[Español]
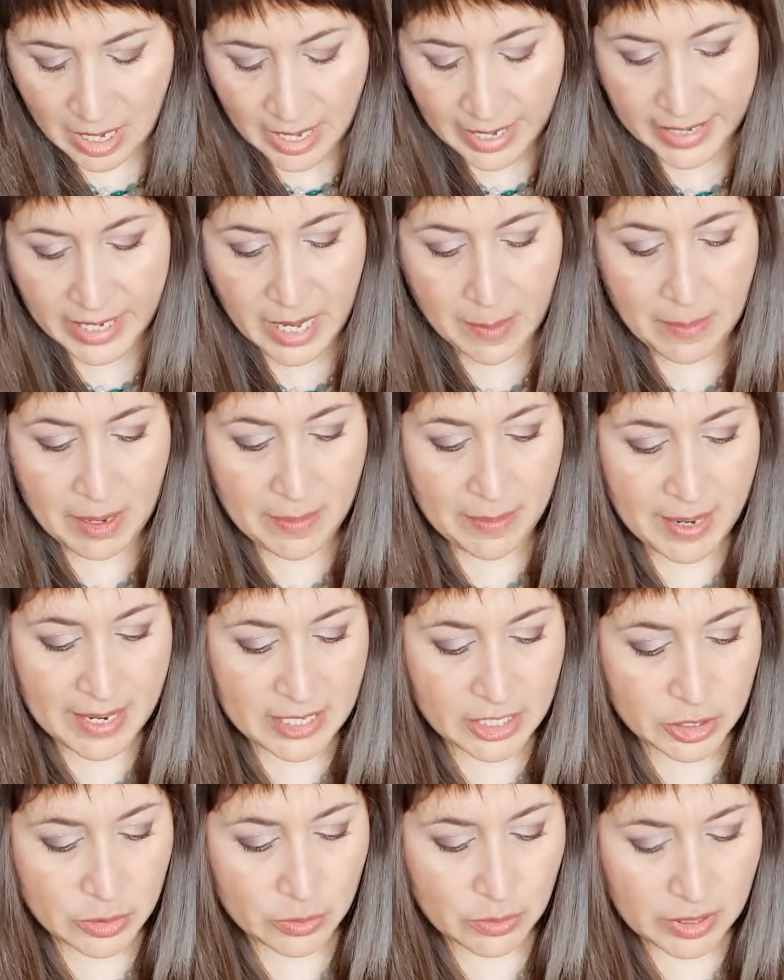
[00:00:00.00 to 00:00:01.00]
que me va
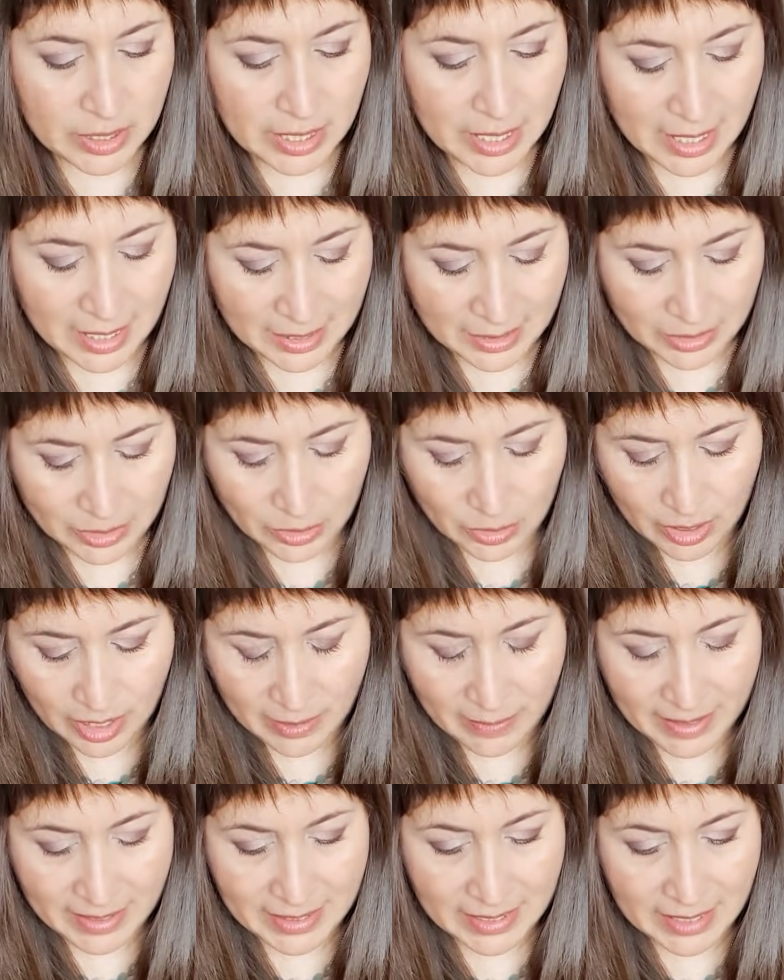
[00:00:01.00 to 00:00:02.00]
estudiando, que
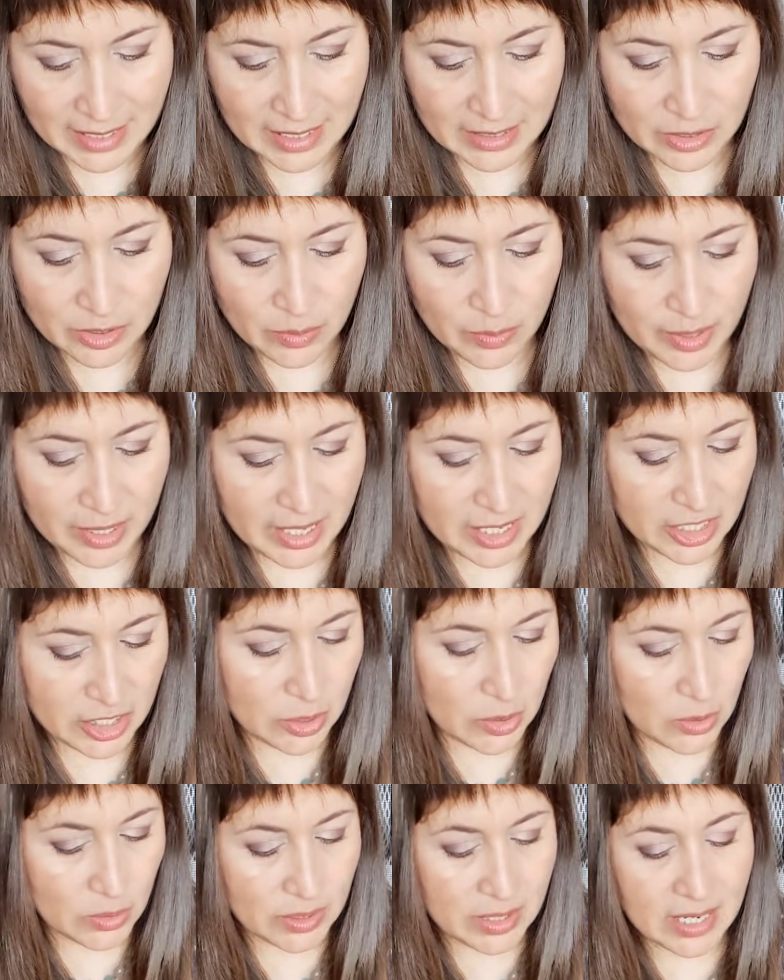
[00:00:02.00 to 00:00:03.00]
va sacando buenas
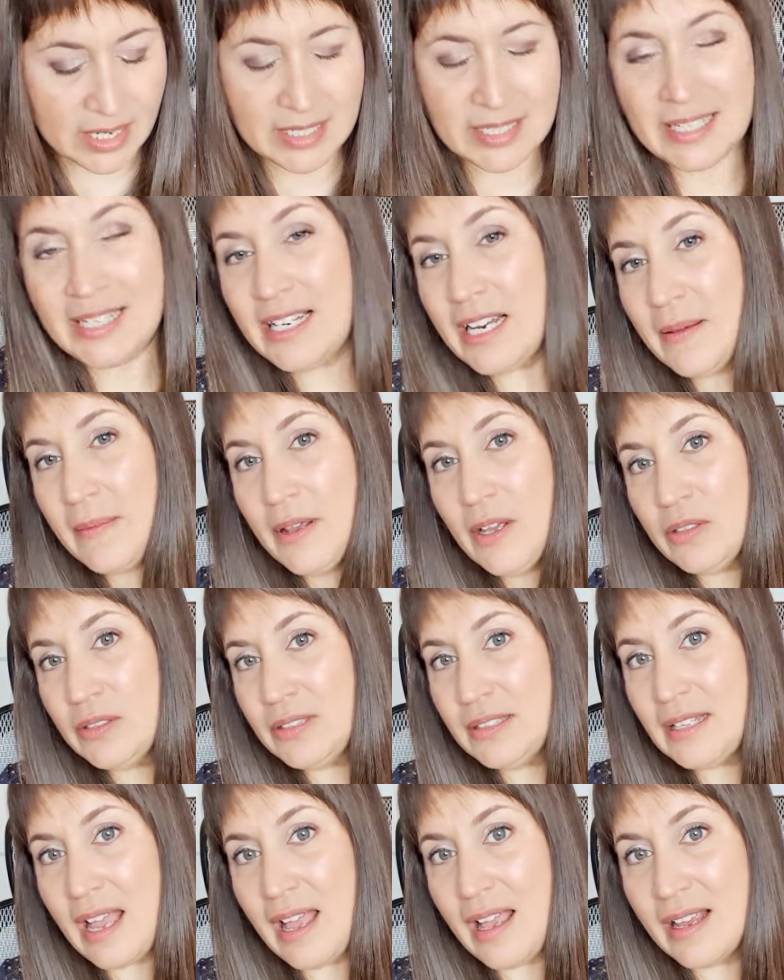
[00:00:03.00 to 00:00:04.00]
notas y le veo
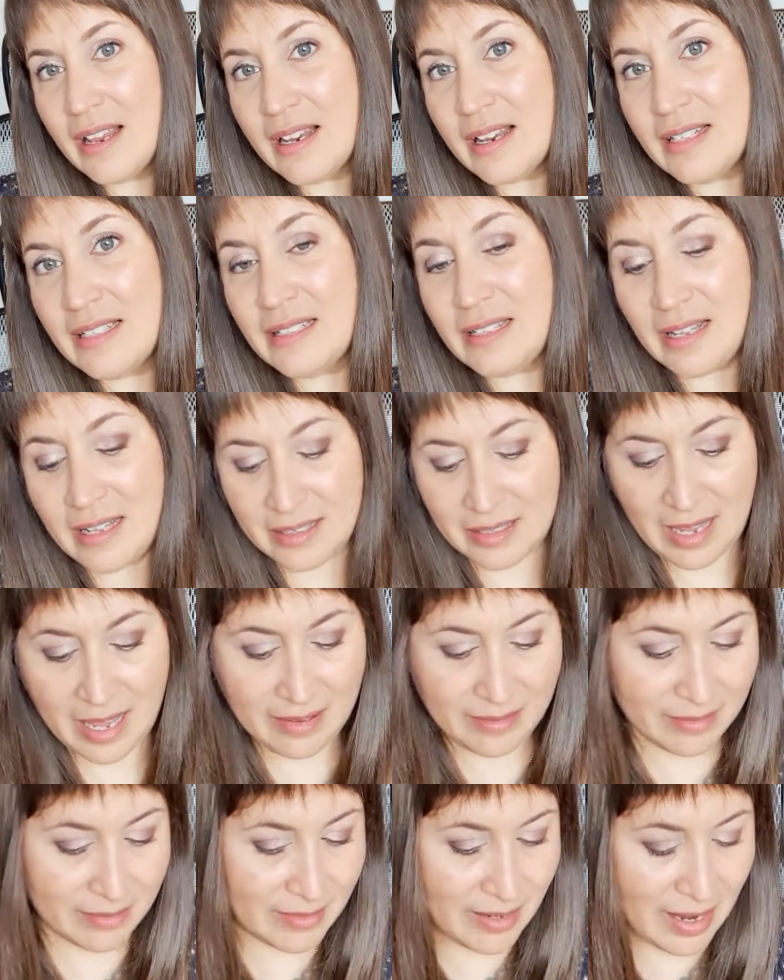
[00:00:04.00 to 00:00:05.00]
tan,
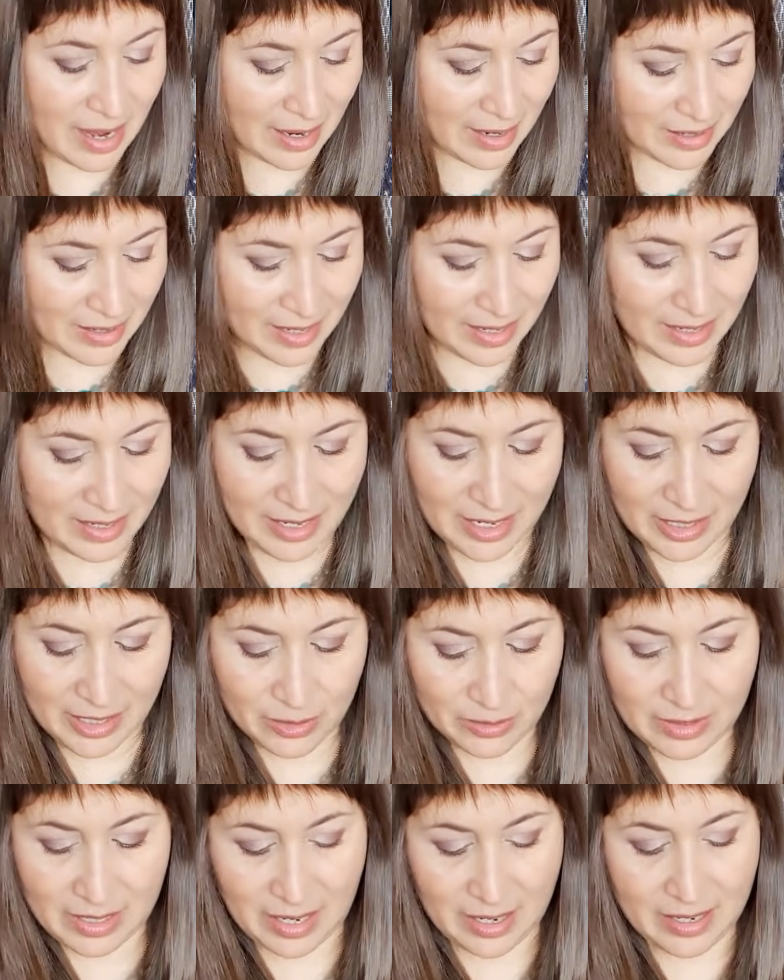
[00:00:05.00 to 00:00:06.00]
tan tranquilito,
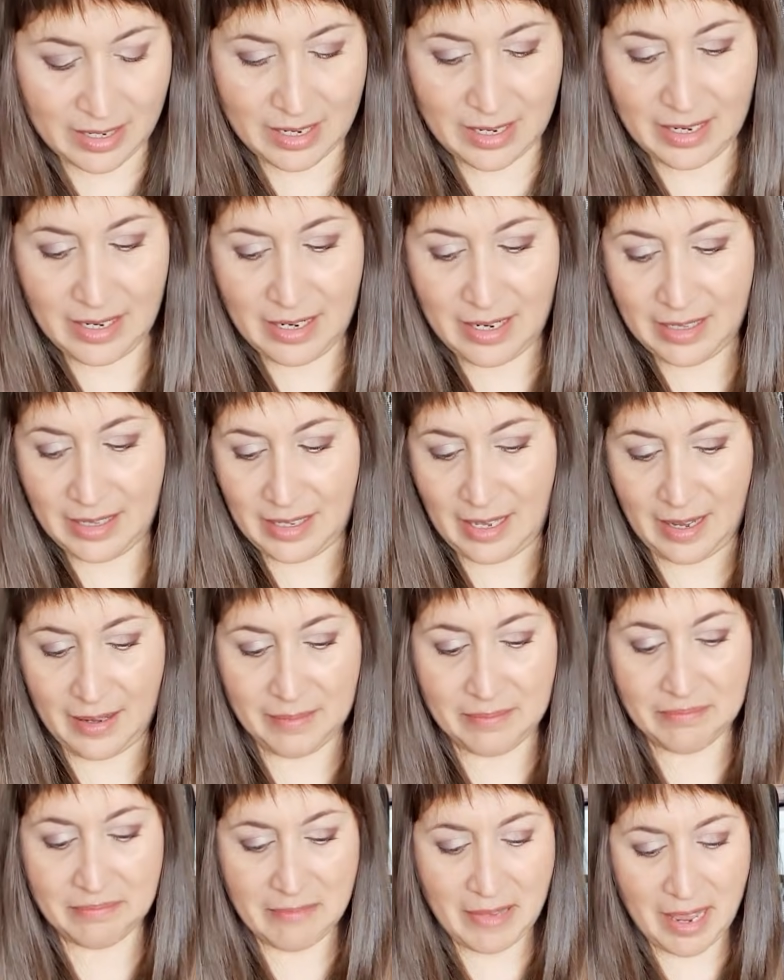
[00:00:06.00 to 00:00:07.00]
tranquilita.
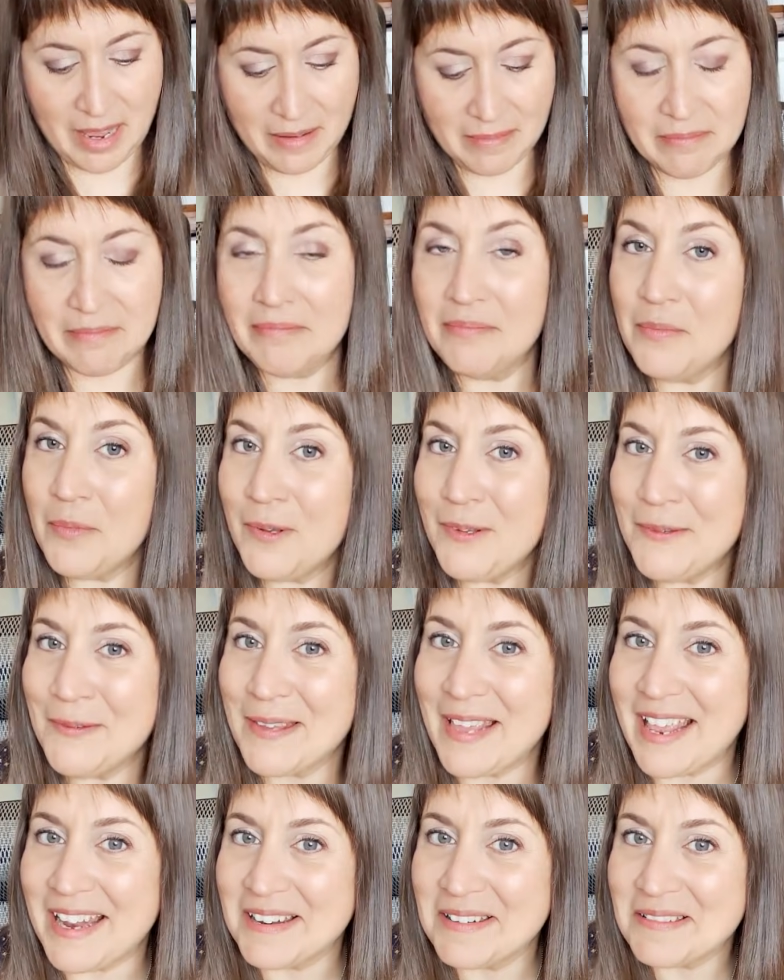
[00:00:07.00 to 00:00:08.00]
¿eh? Muy
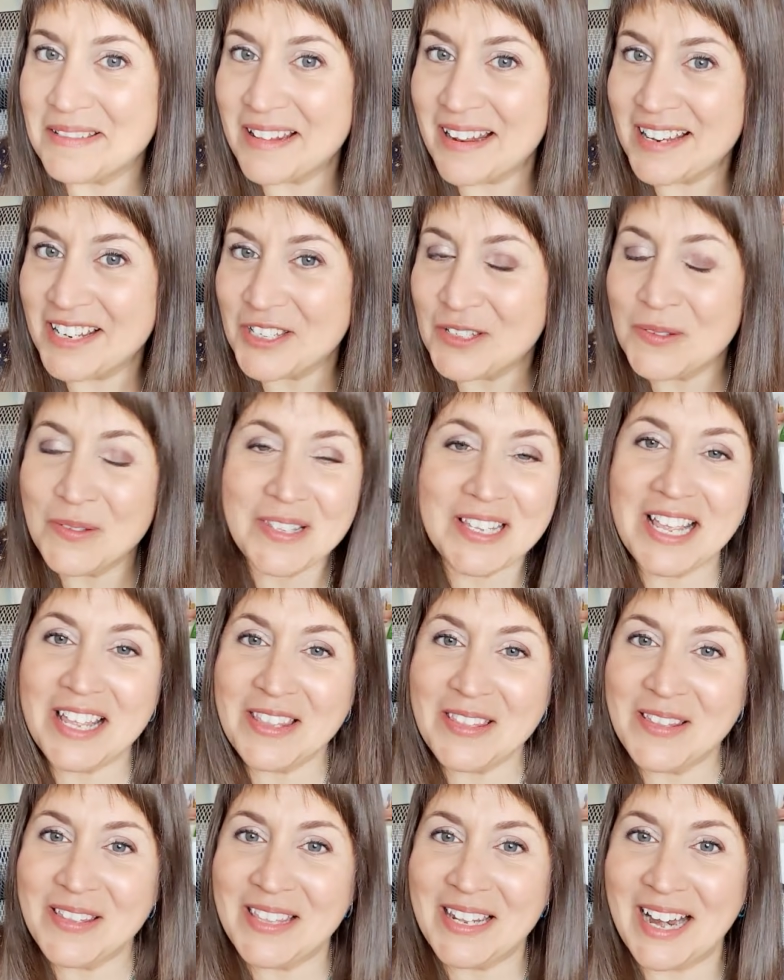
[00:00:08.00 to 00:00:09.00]
bien
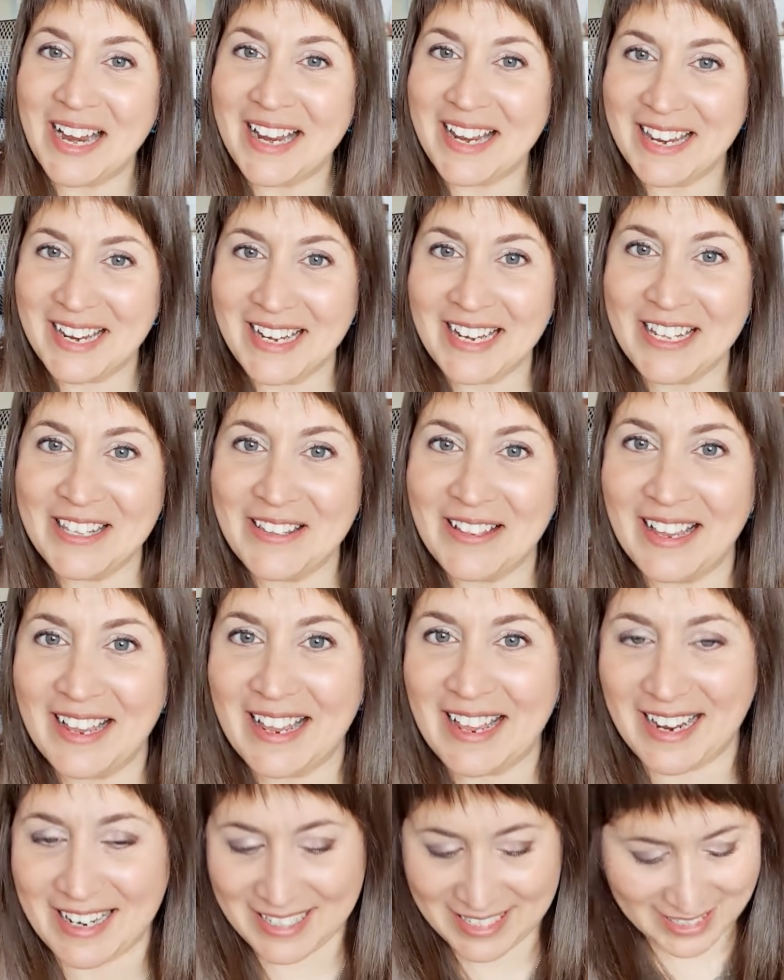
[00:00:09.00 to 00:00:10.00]
estudiando tranquilito en
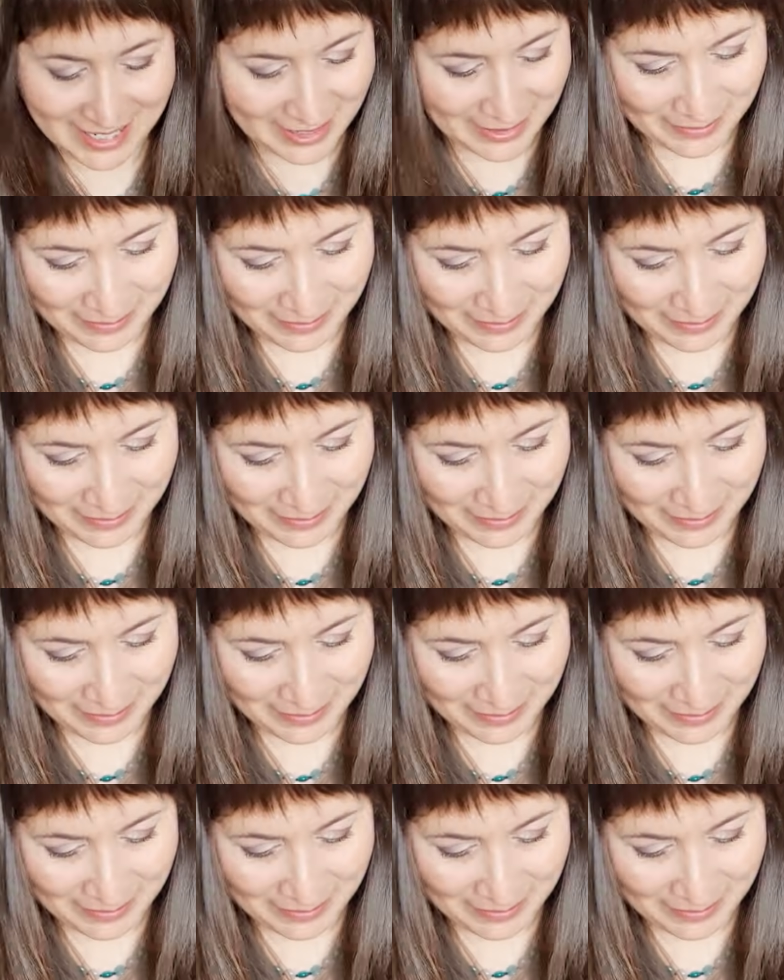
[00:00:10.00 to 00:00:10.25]
casa.